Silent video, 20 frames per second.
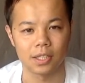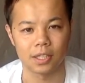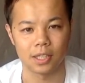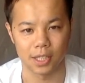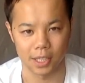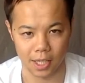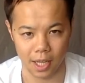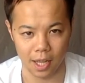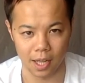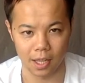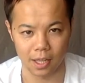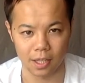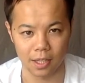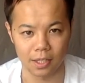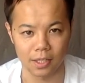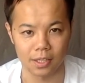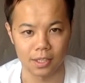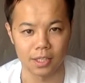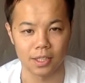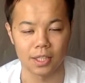時間
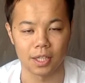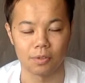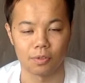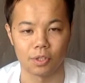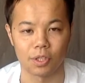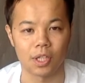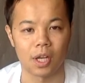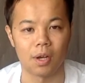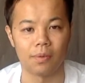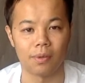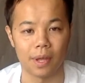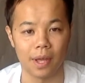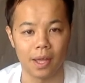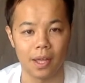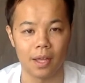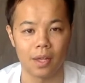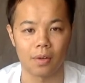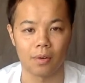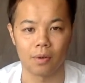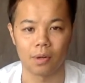人生の時間をね
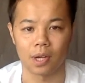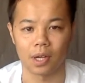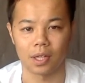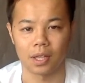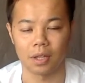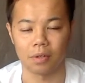これから